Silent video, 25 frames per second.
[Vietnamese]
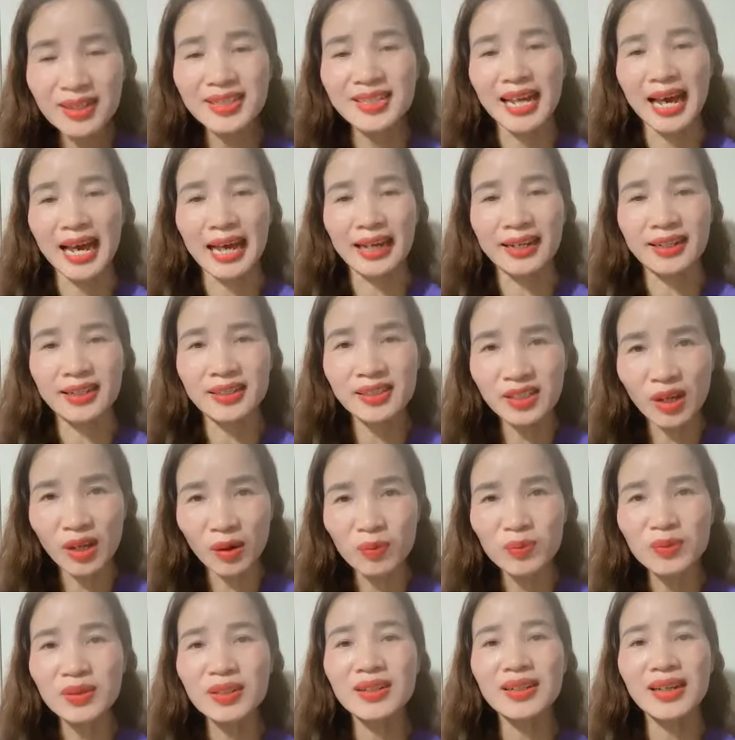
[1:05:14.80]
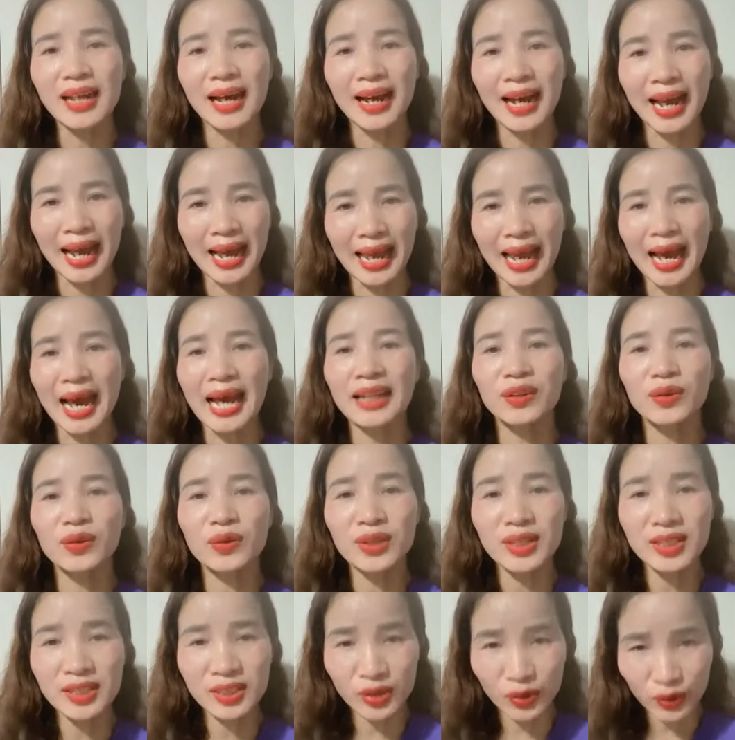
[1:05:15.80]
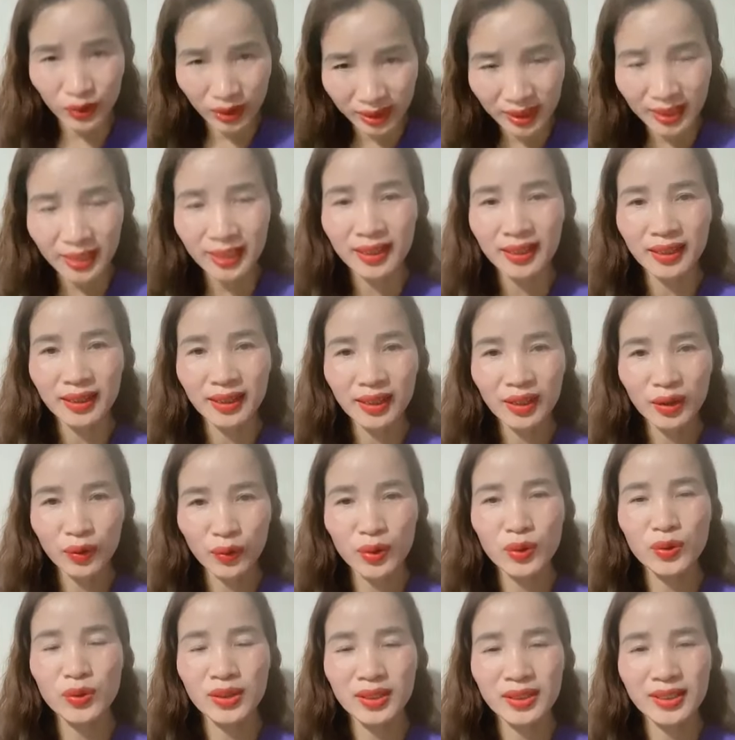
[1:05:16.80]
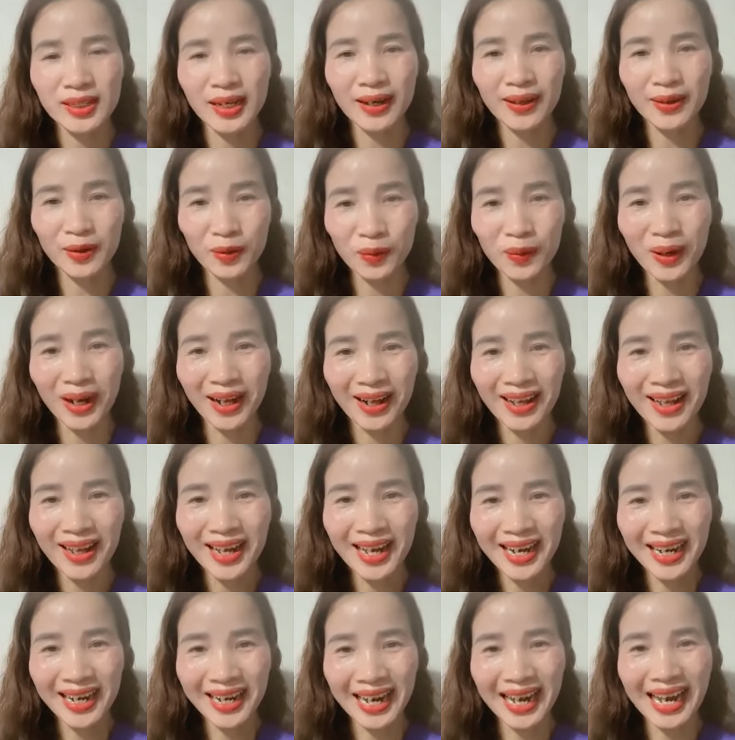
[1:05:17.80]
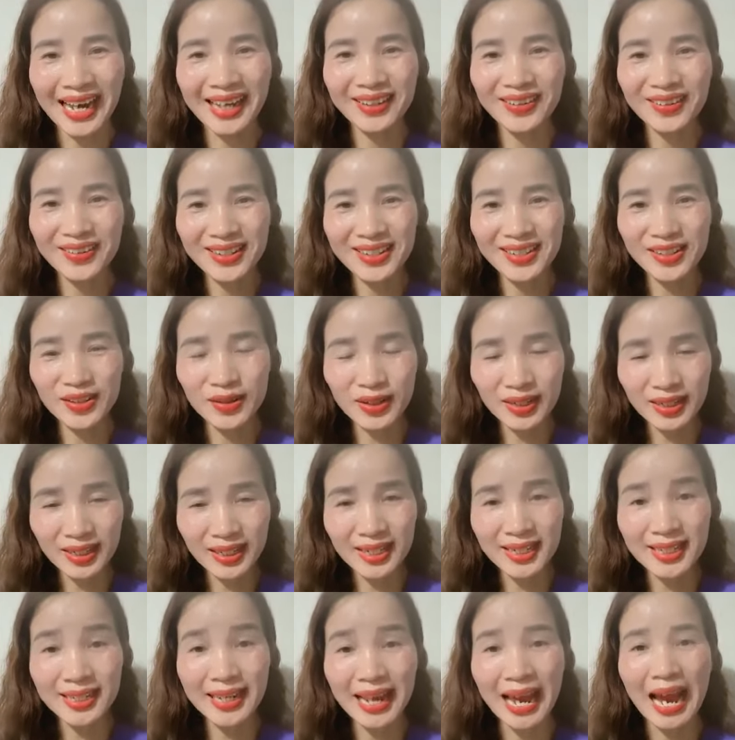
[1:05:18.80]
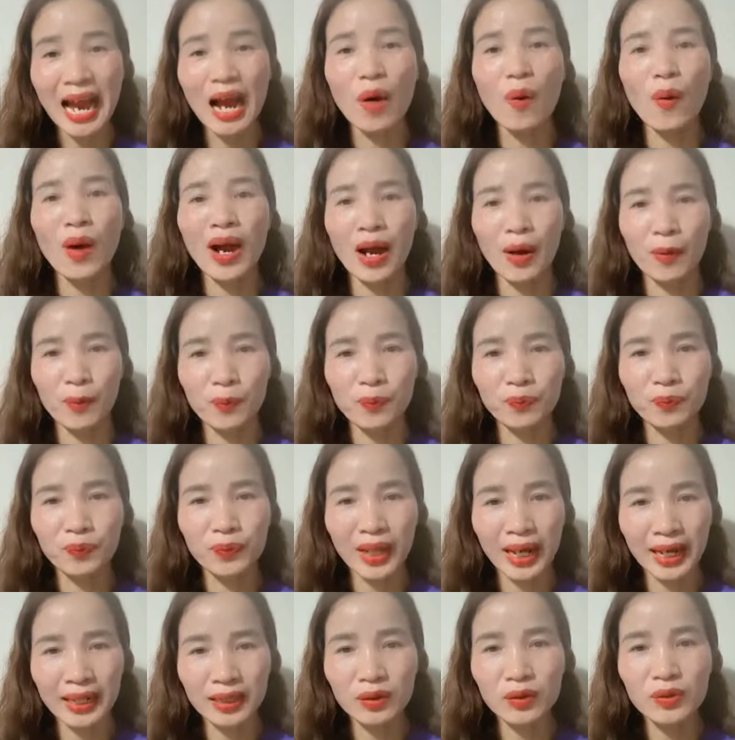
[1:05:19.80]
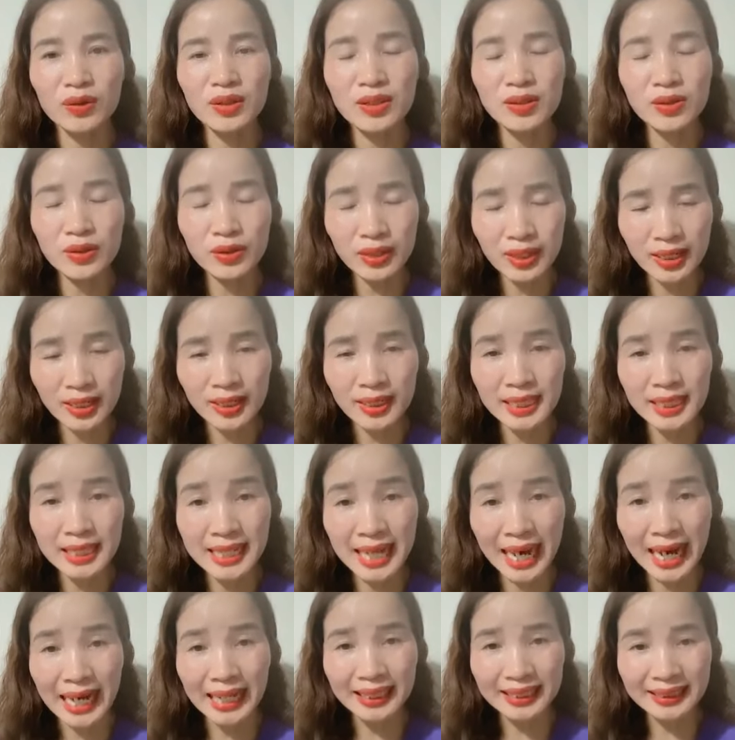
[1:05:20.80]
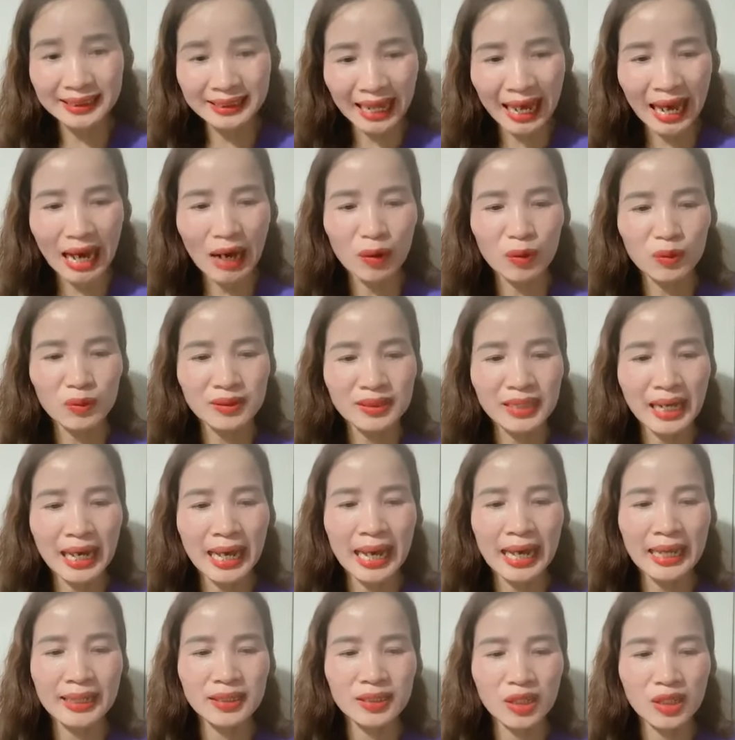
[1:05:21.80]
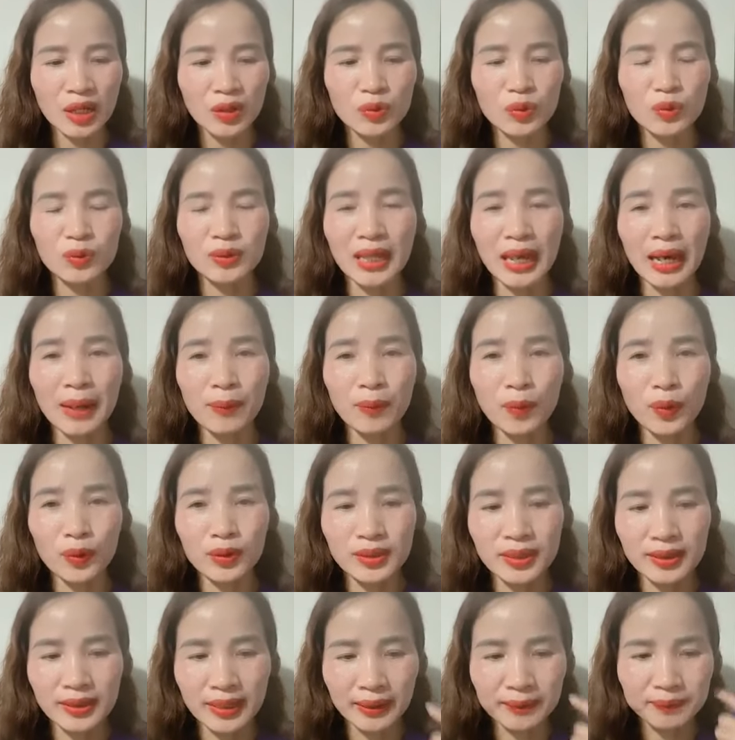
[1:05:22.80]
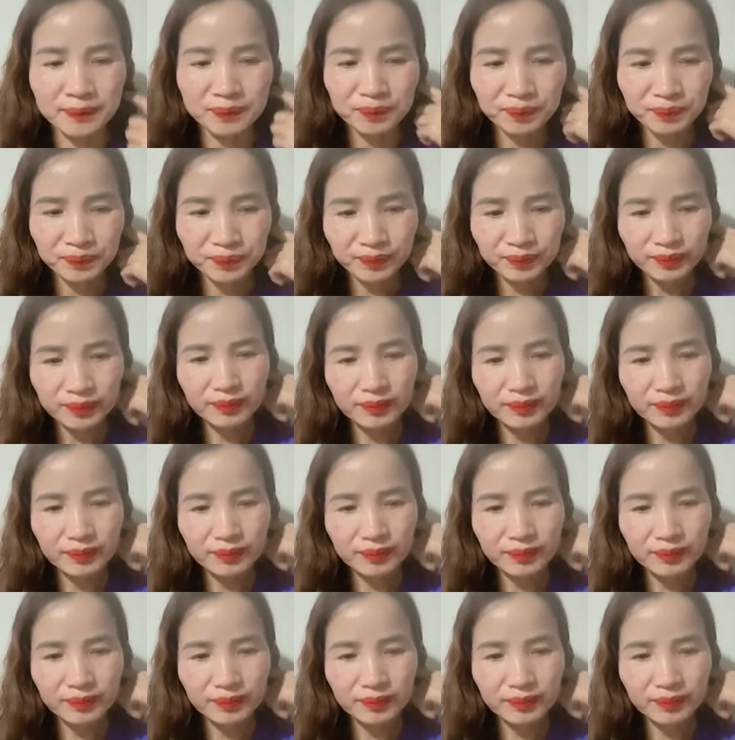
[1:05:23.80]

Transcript: Đơn giản giống như là ngài Anatoly Yunitskiy, quý chính ạ, đúng ạ. Ngài Anatoly Yunitskiy, nhà khoa học Anatoly Yunitskiy đã tạo ra cho chúng ta một gì nhỉ?